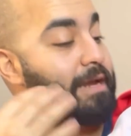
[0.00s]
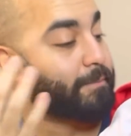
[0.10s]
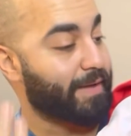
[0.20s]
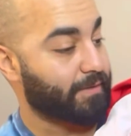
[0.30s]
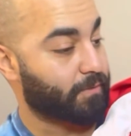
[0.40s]

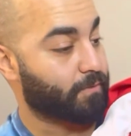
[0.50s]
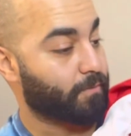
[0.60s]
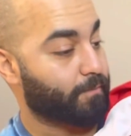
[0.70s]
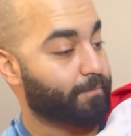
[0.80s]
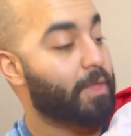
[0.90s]
هيرميس
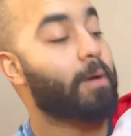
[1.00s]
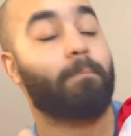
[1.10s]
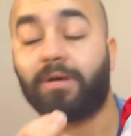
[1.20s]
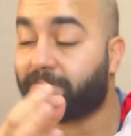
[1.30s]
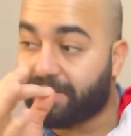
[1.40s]

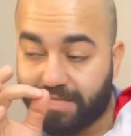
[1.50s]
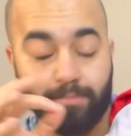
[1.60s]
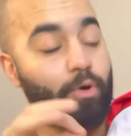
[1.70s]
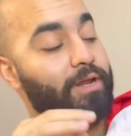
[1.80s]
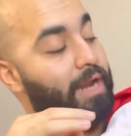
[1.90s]
مزمزيه
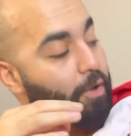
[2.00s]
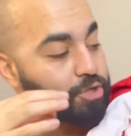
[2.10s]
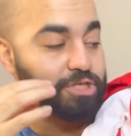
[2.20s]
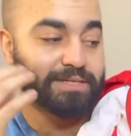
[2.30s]
ممكن يلا خش